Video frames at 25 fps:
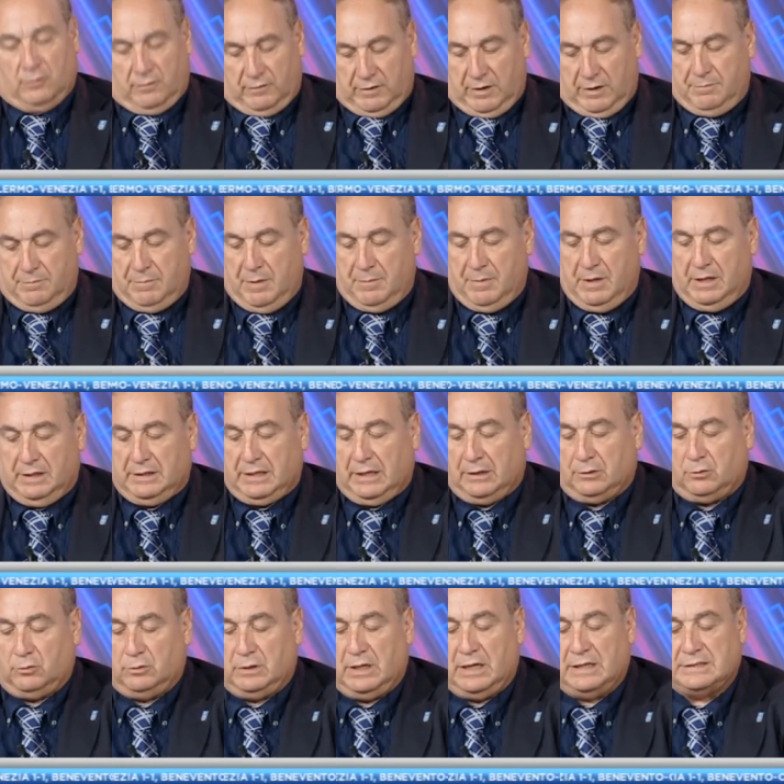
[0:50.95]
e avrebbe
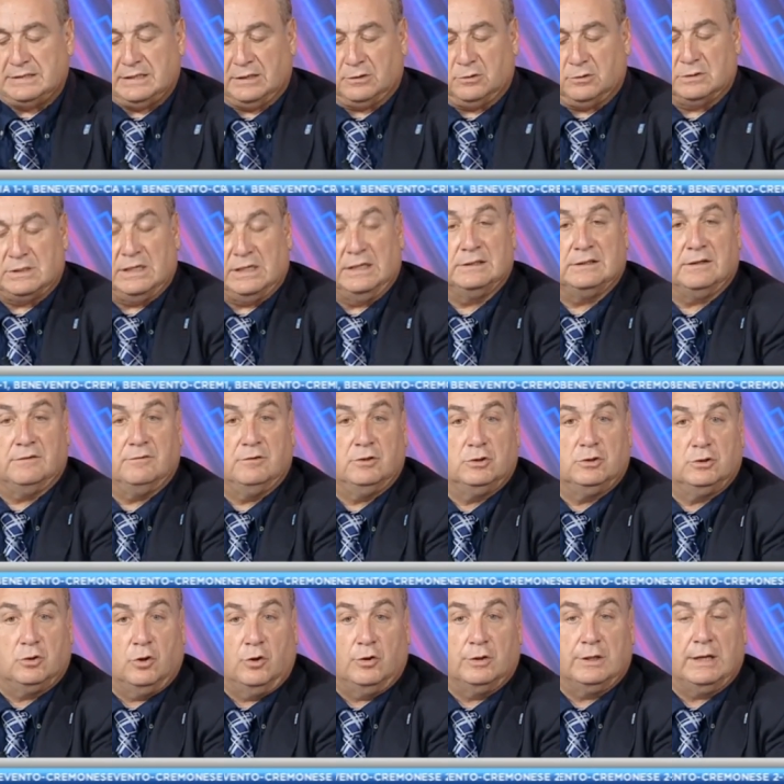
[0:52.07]
meritato una sacrosanta
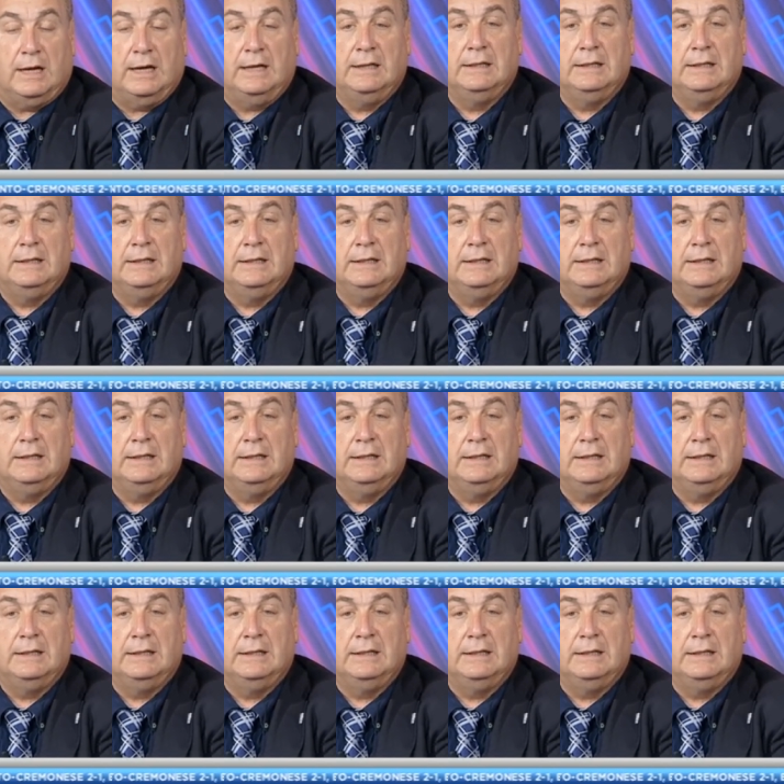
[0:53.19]
vittoria.